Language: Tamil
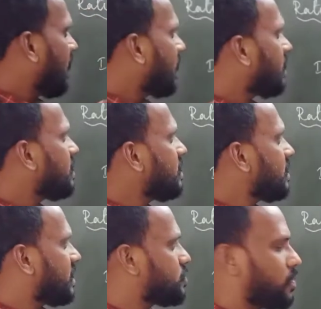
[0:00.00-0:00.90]
ஏஎன்
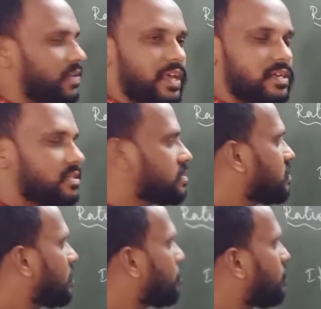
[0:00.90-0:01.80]
எக்ஸ் பவர் என்
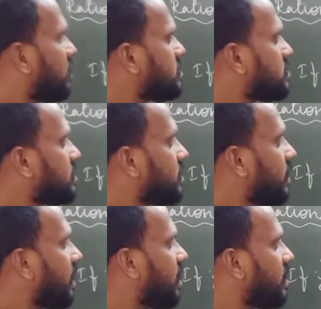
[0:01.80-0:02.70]
ப்ளஸ்
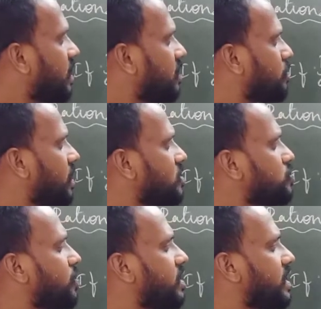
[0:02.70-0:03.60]
ஏ என்
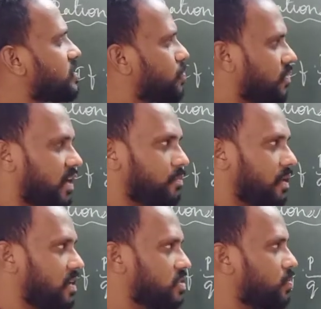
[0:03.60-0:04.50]
மைனஸ் ஒன் எக்ஸ் பவர் என்
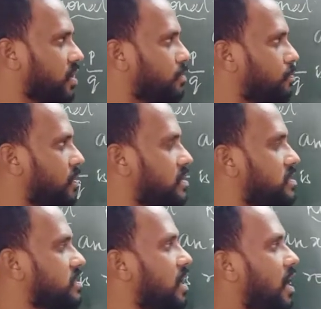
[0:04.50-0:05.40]
மைனஸ் ஒன்
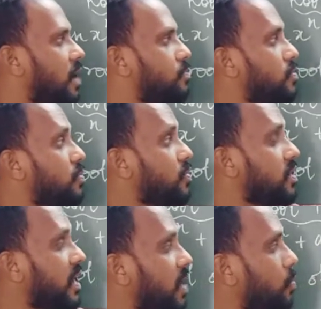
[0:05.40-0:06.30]
ப்ளஸ் அப் டு
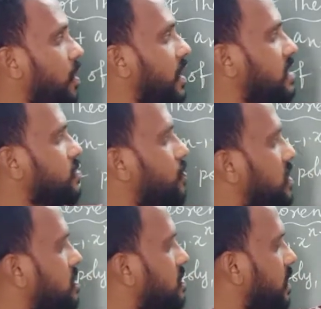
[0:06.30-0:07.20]
ஏ ஒன் எக்ஸ்
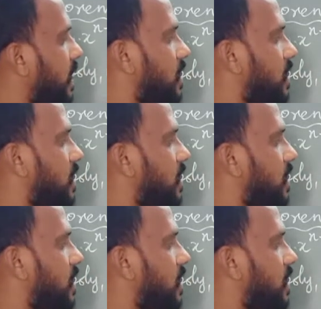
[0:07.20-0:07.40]
ப்ளஸ் ஏ